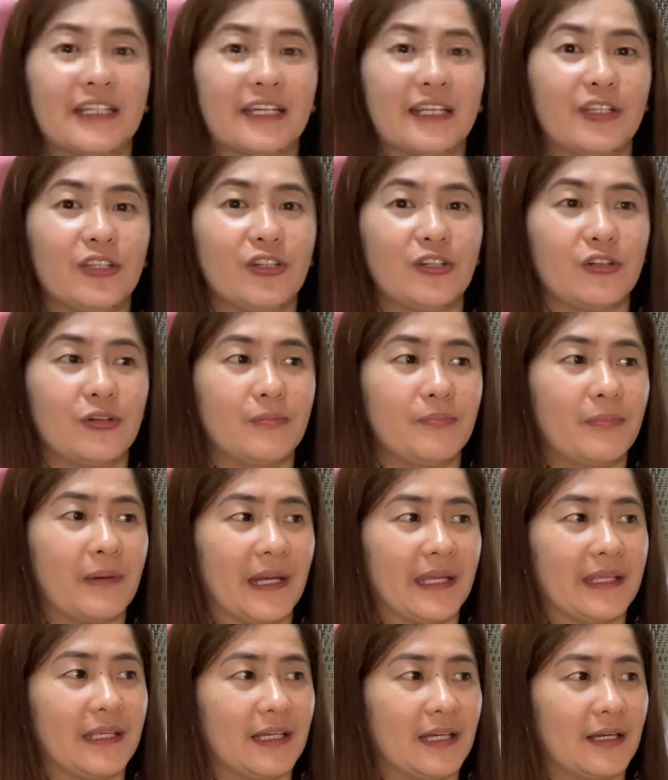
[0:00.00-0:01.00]
kayo
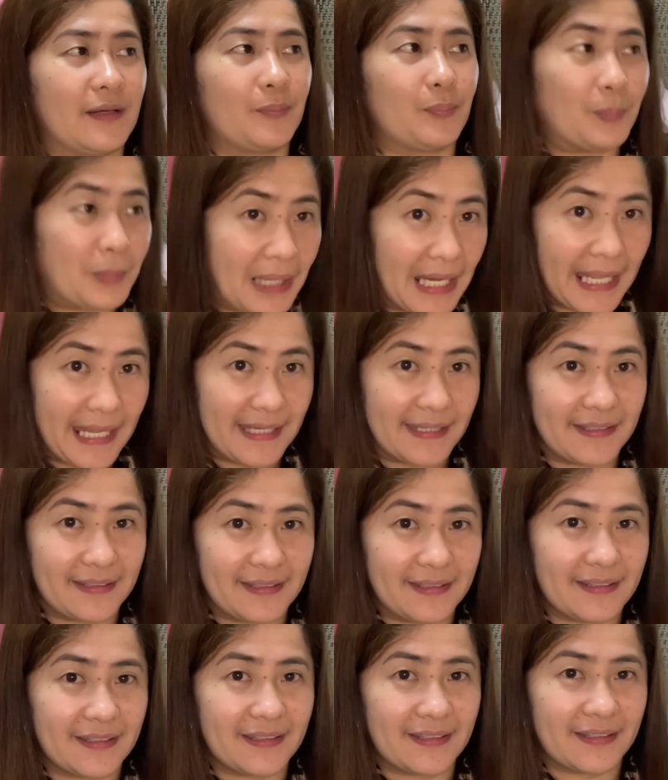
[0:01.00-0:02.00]
by uh, plane,
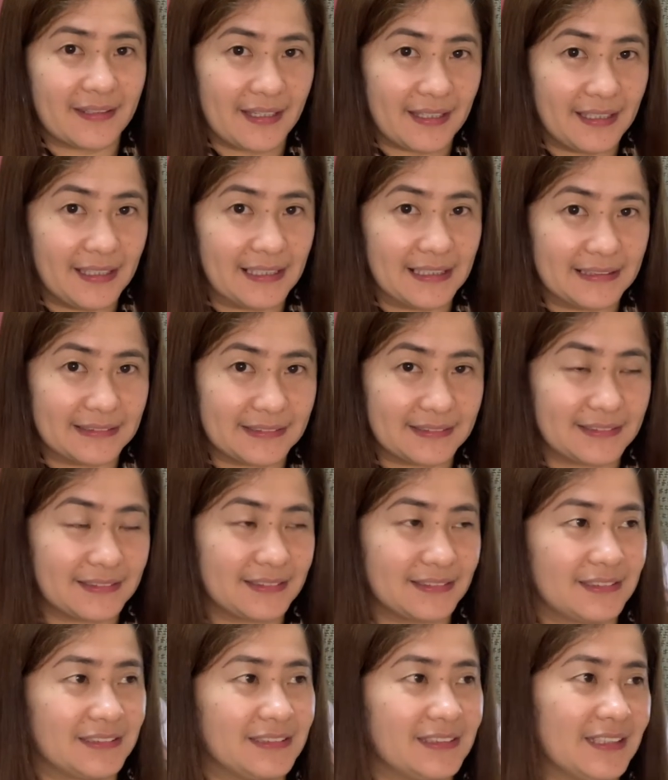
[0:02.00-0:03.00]
ayan,
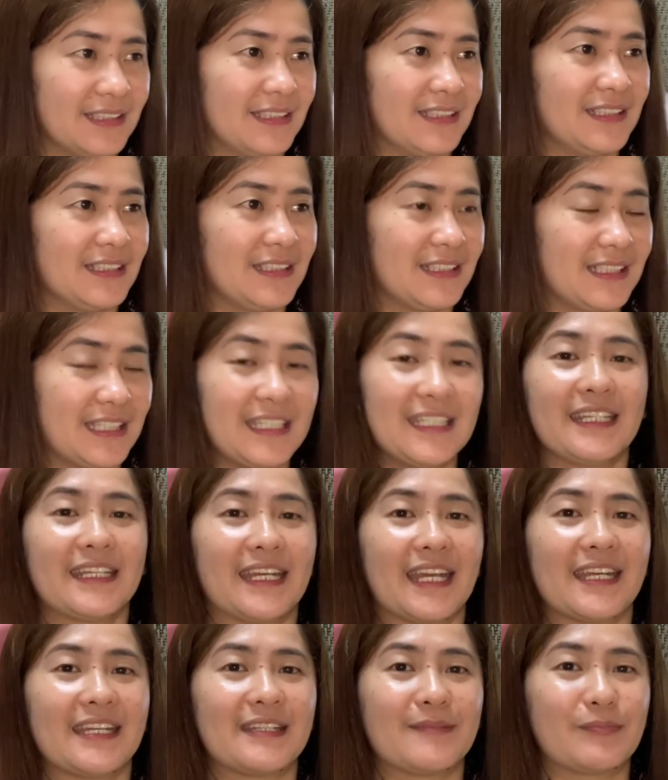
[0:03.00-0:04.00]

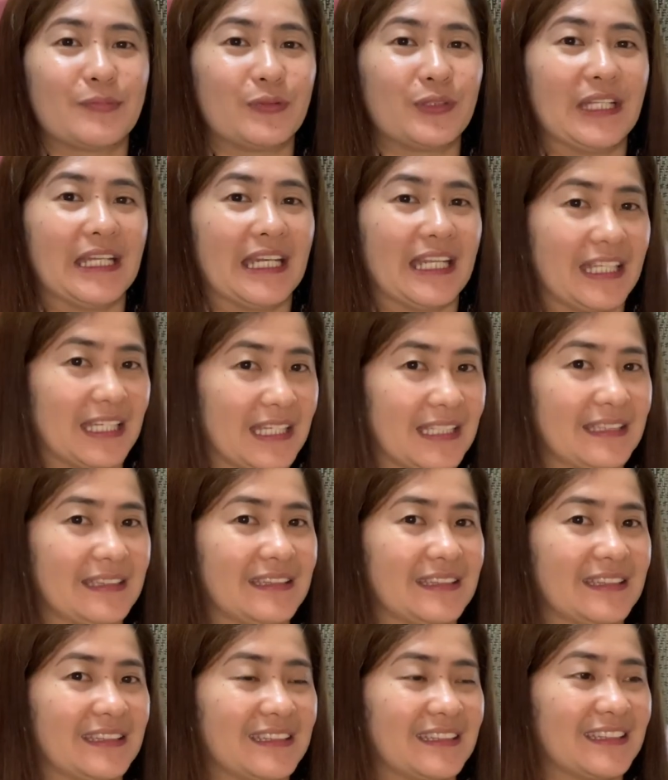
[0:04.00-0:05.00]
kinikredit po nila yan.
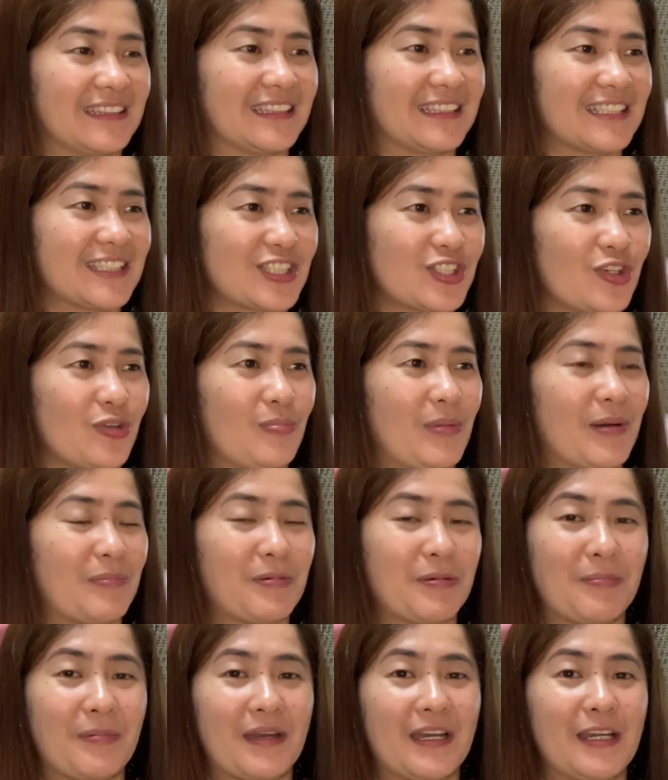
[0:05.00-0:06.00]
So,
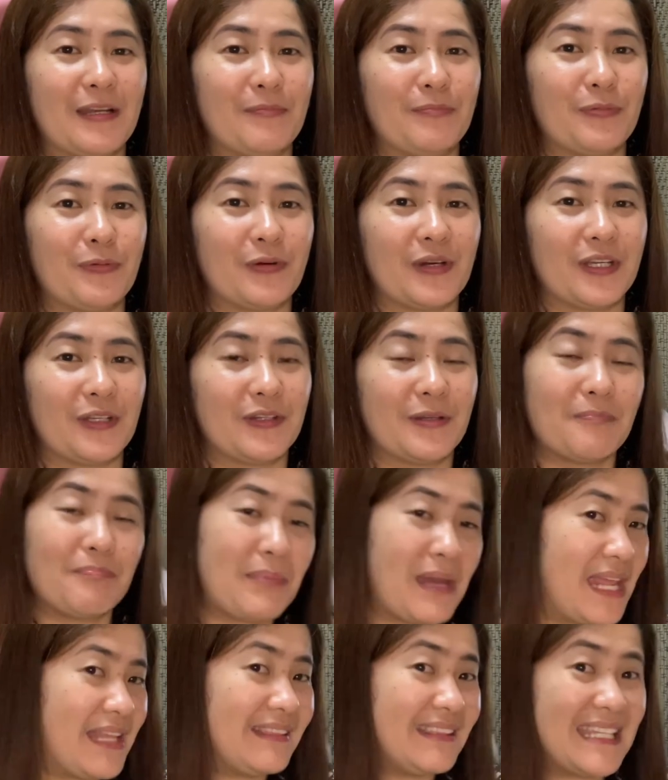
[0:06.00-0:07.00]
mag-prepare lang po kayo ng
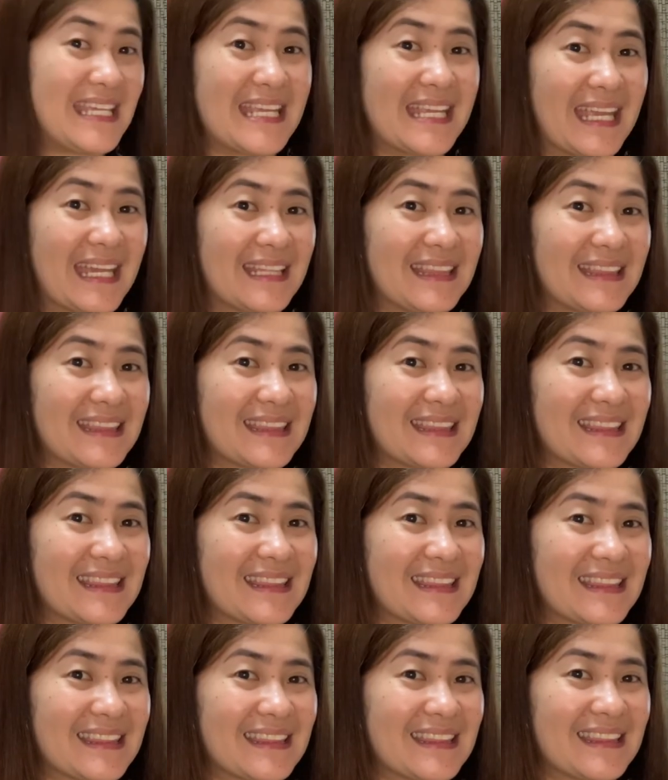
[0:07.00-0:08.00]
plane ticket
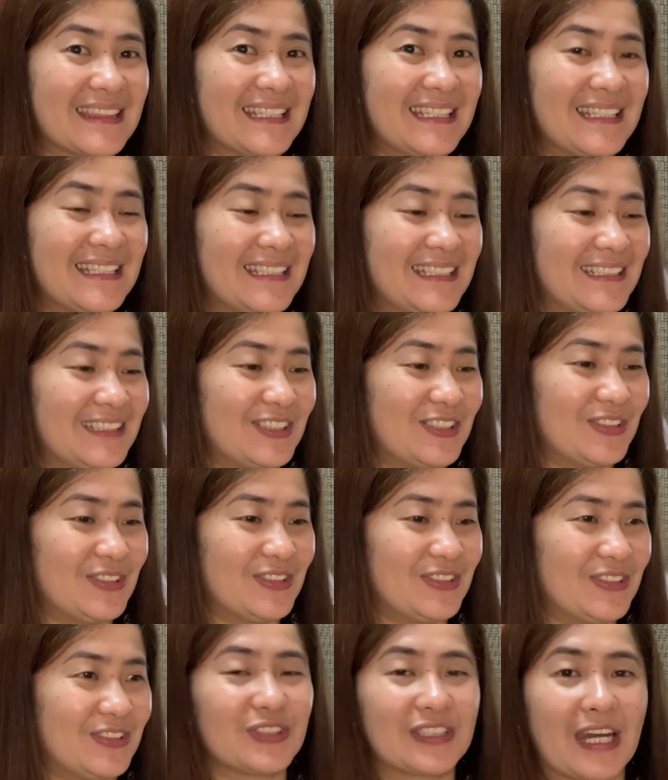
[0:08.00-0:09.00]

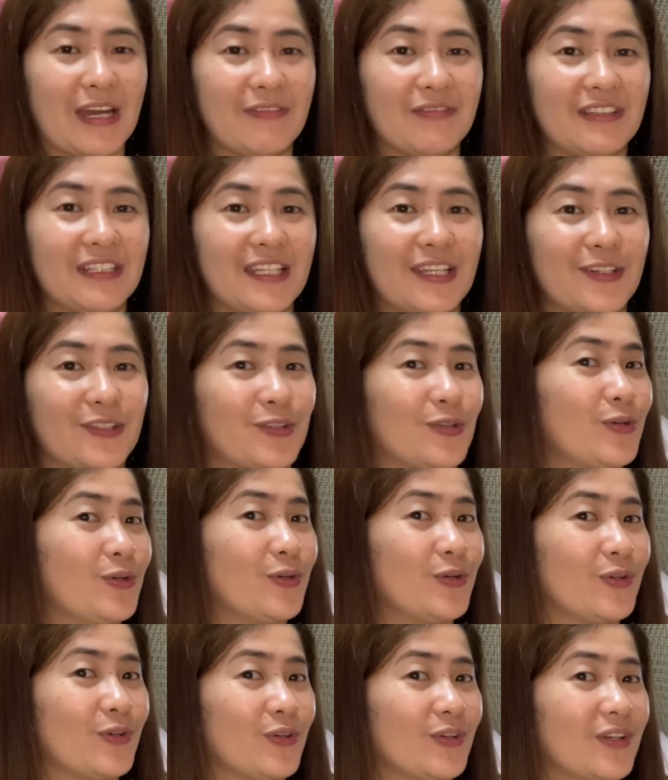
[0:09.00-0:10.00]
no travel na yun kung,
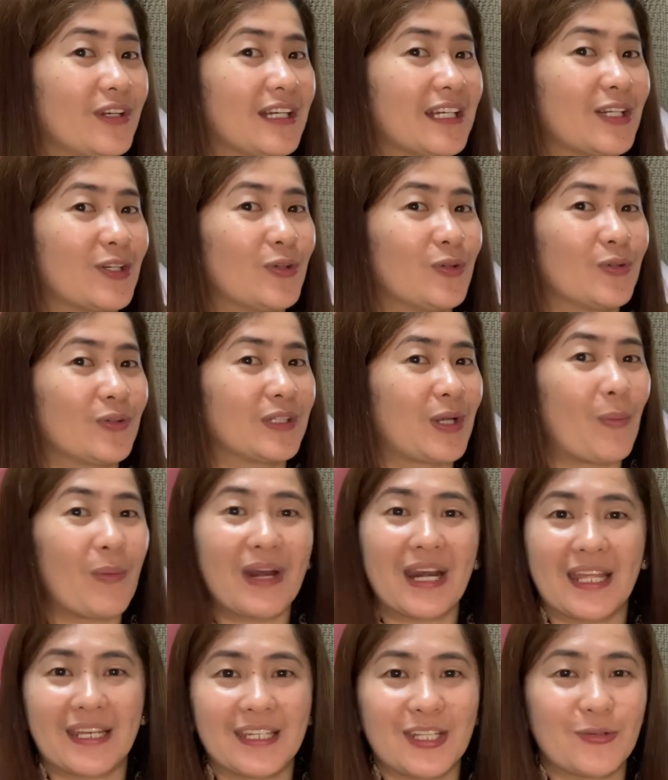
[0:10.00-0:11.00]
kung
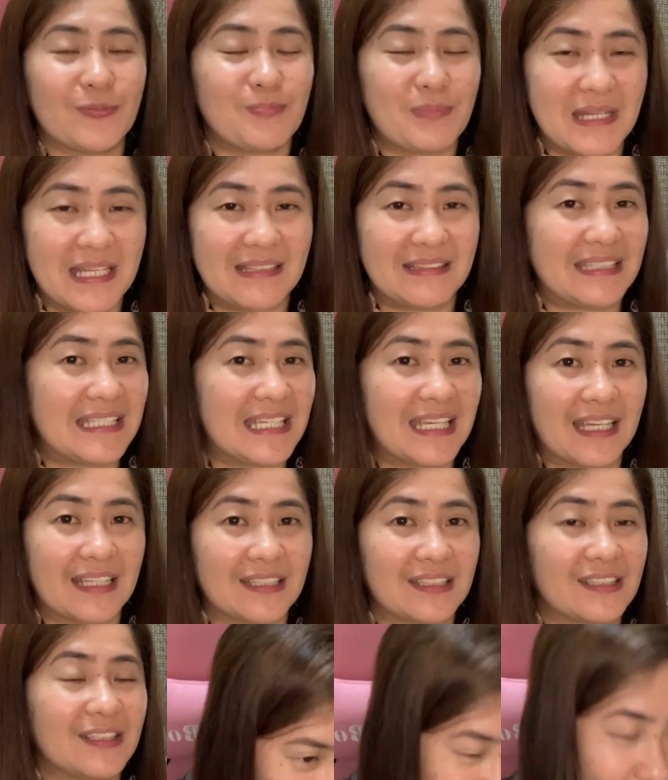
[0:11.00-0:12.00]
nawala na yung plane ticket.
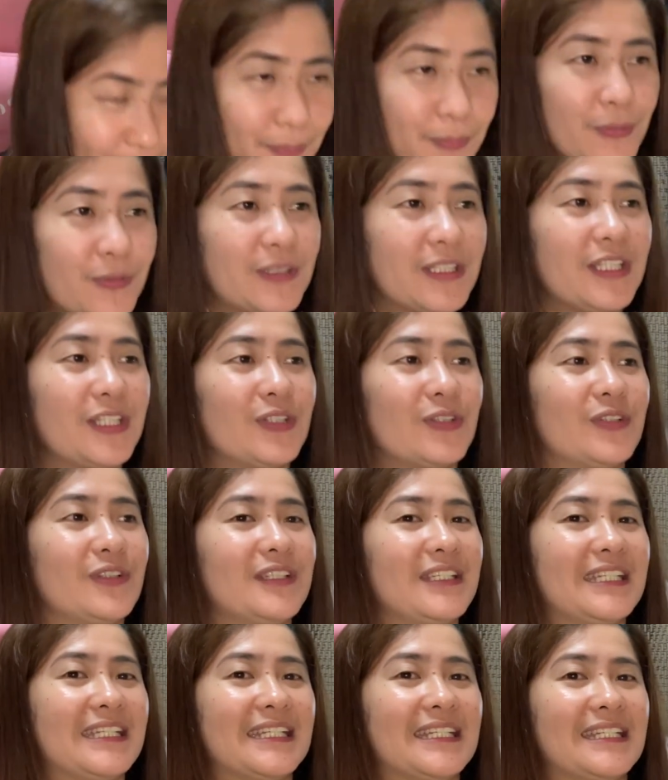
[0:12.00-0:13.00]
Yun na po na yun
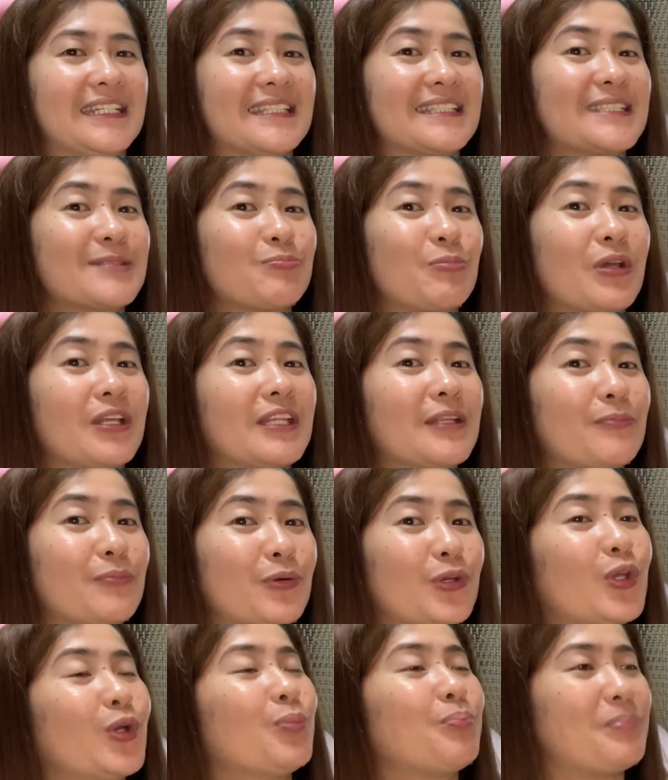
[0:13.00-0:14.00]
is pwede po
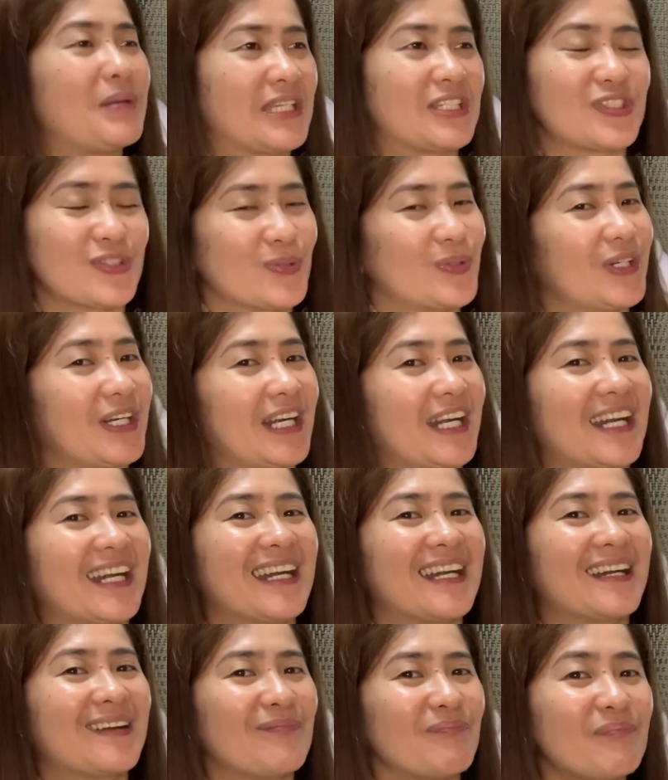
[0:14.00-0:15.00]
yung picture.
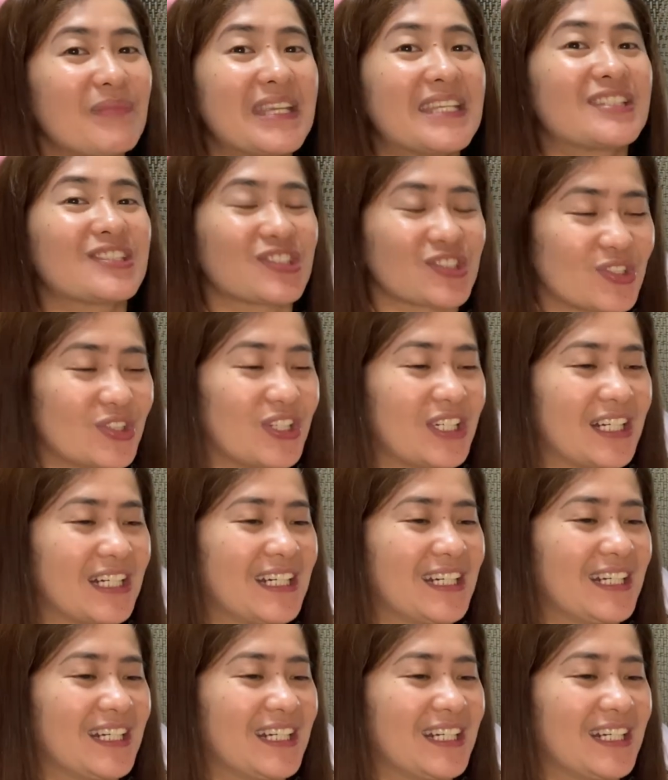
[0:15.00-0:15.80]
Picture